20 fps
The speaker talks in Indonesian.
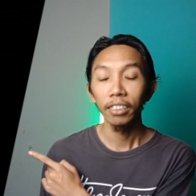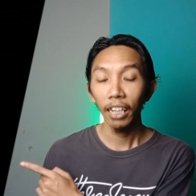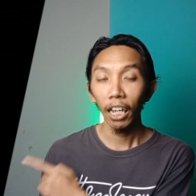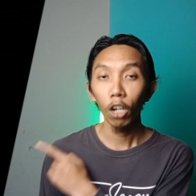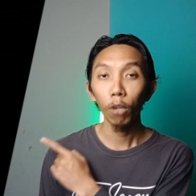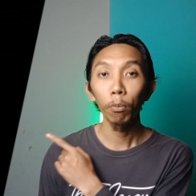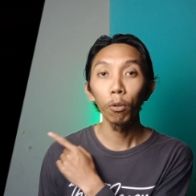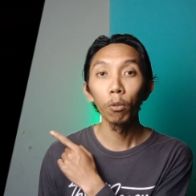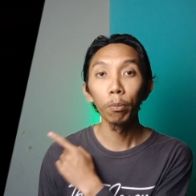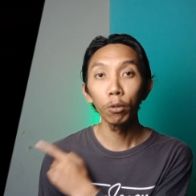
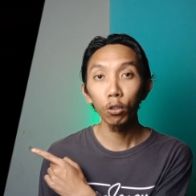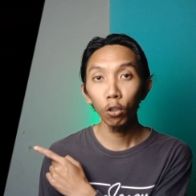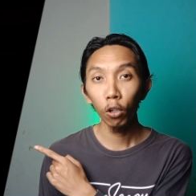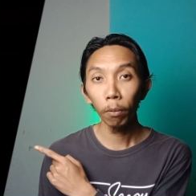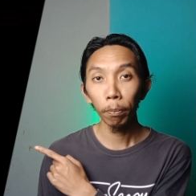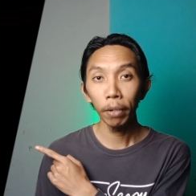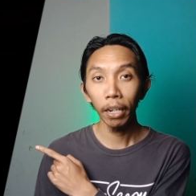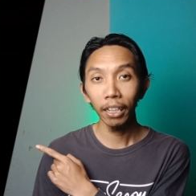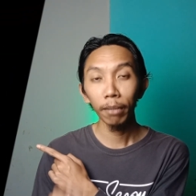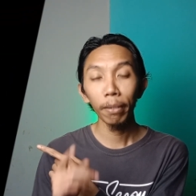Kalau belum muncul
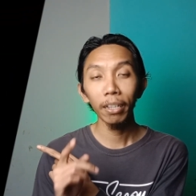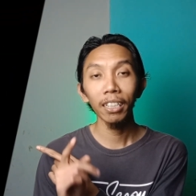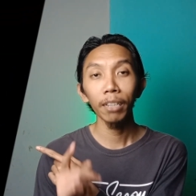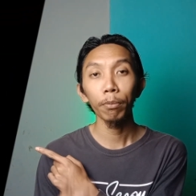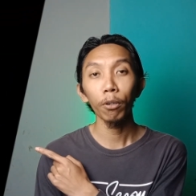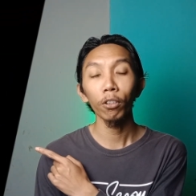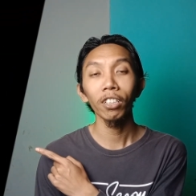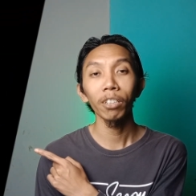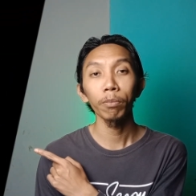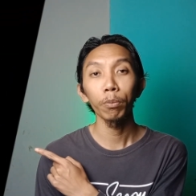berarti masih
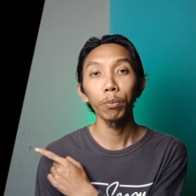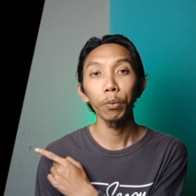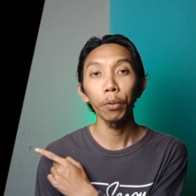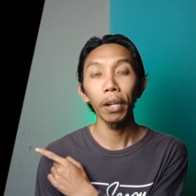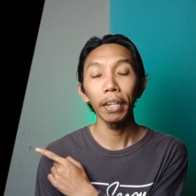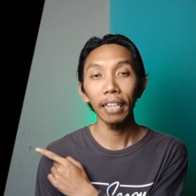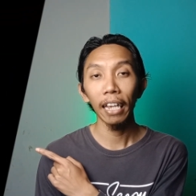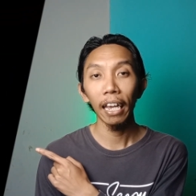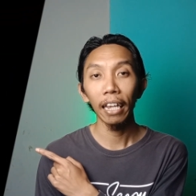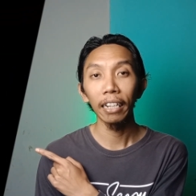proses
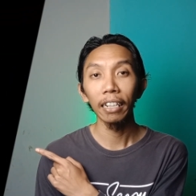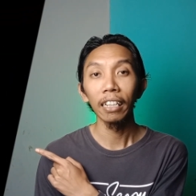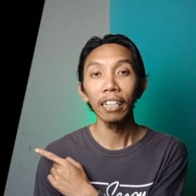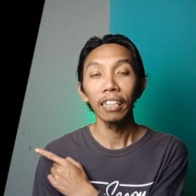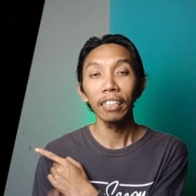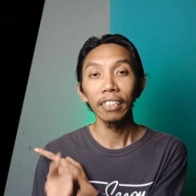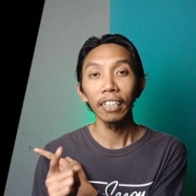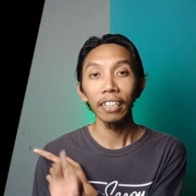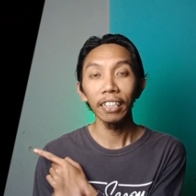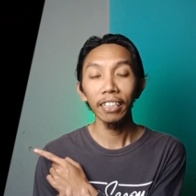pembuatan.
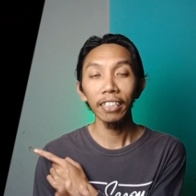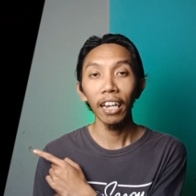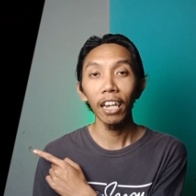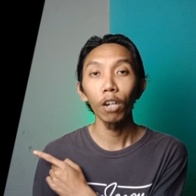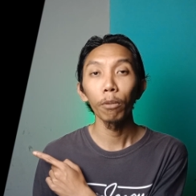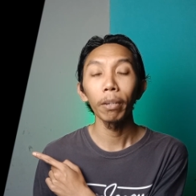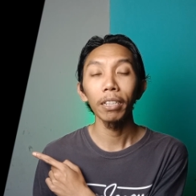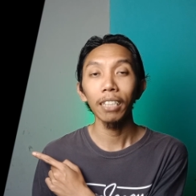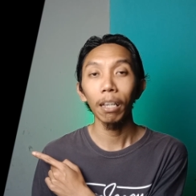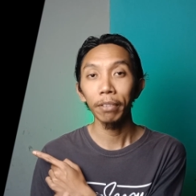Jadi jangan
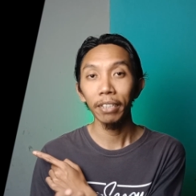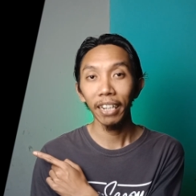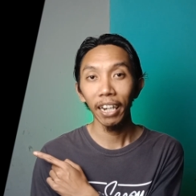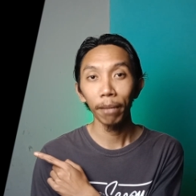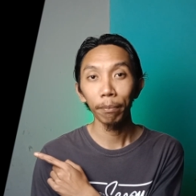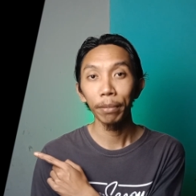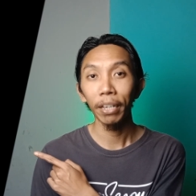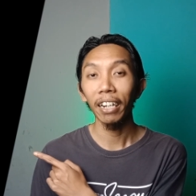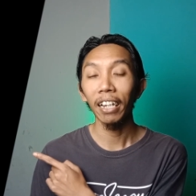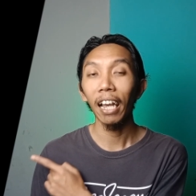lupa
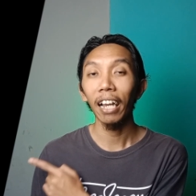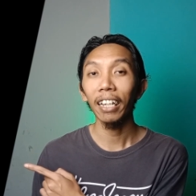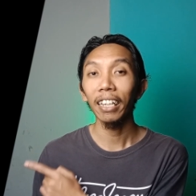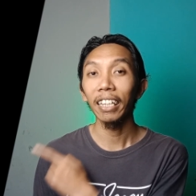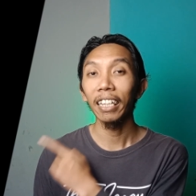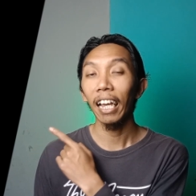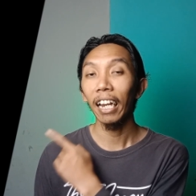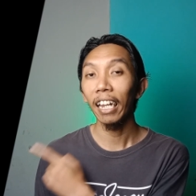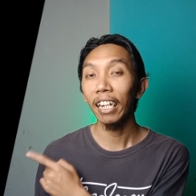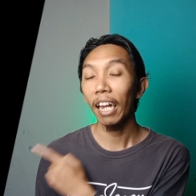subscribe biar nggak
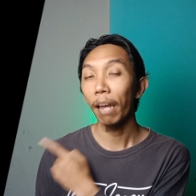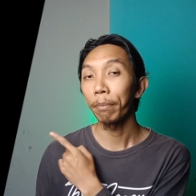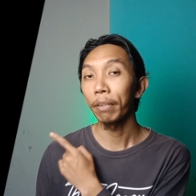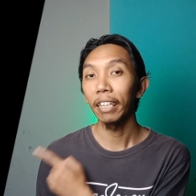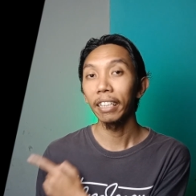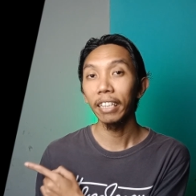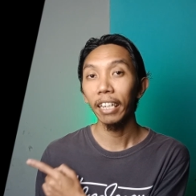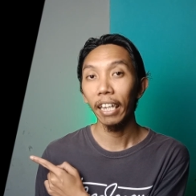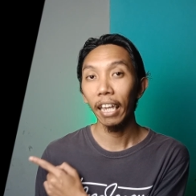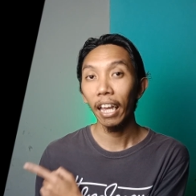ketinggalan
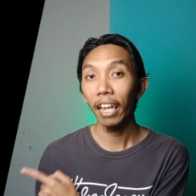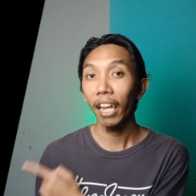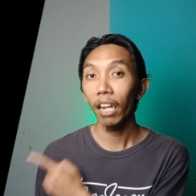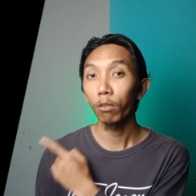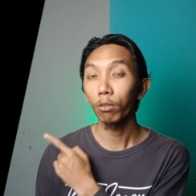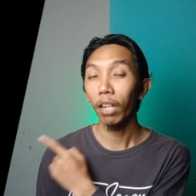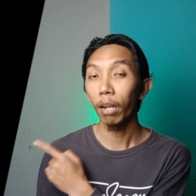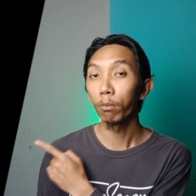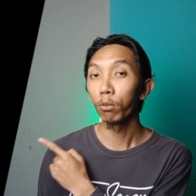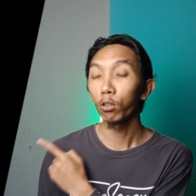update-nya ya.
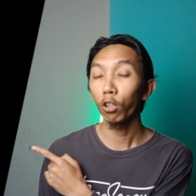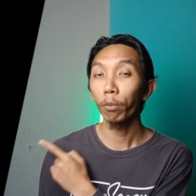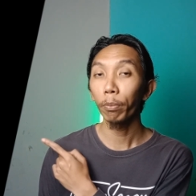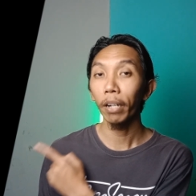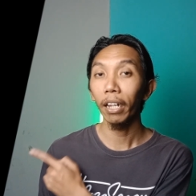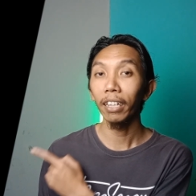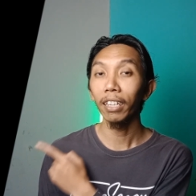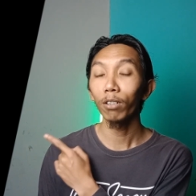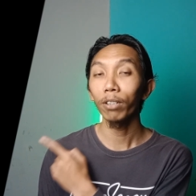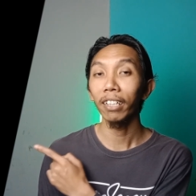Kalau udah muncul
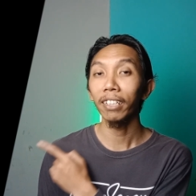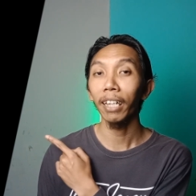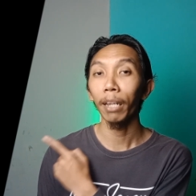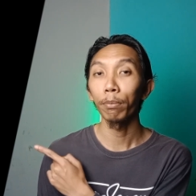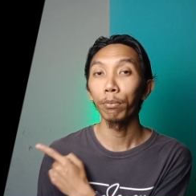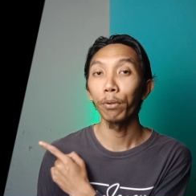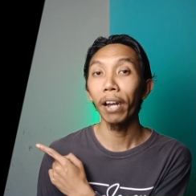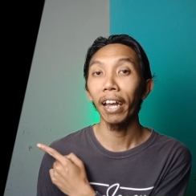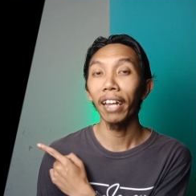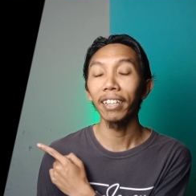berarti udah saya
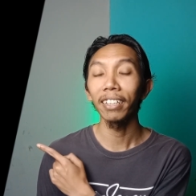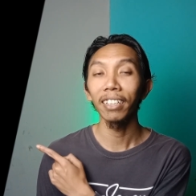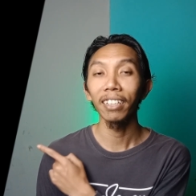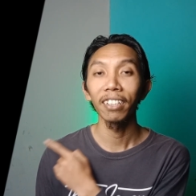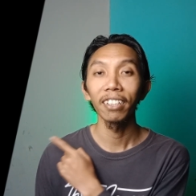buat.